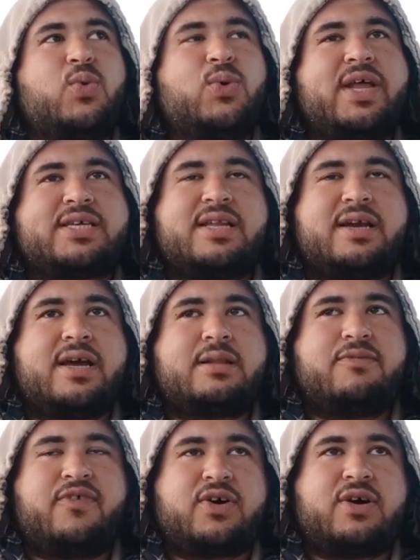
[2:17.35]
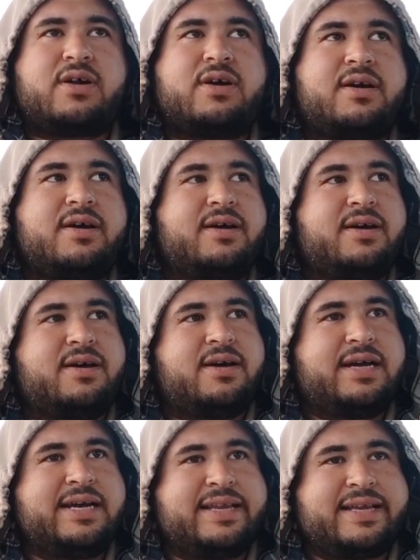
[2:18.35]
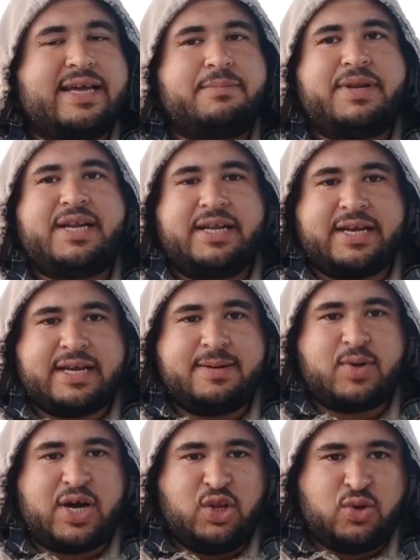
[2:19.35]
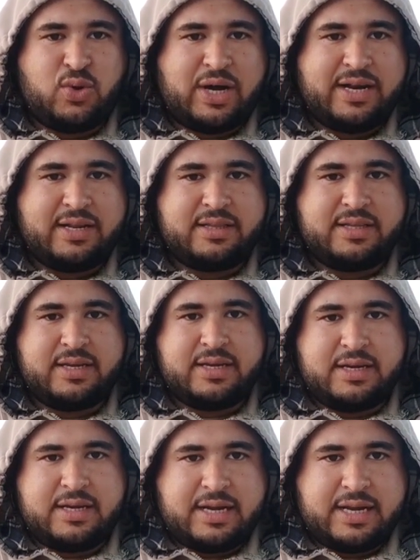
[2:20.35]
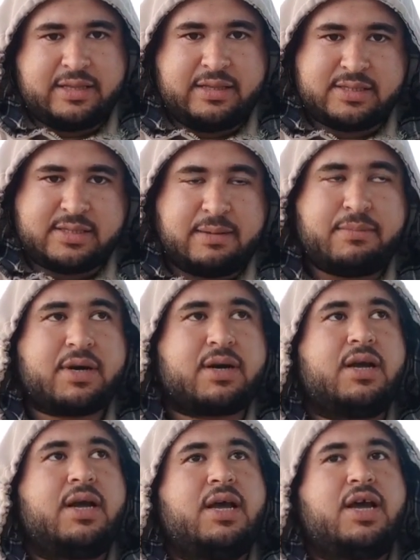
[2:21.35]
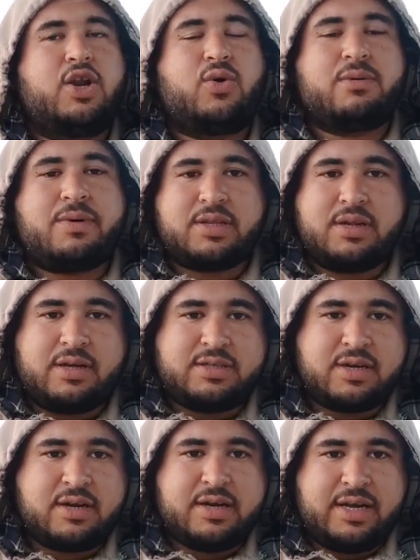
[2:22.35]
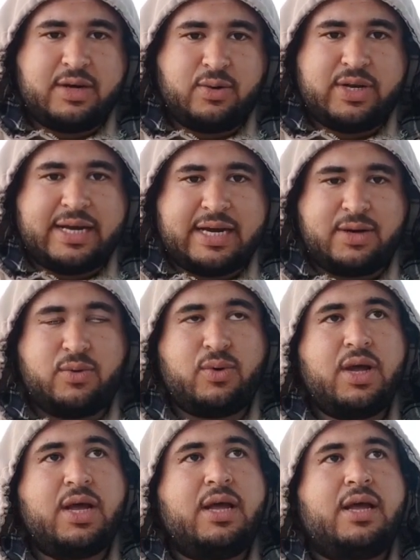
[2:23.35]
والناس اللي كانت مفكره آه الكلب اللي احنا اتكلمنا عنه عن الدي عن الديستمبر اللي هو المرض الخطير اللي احنا قلنا عنه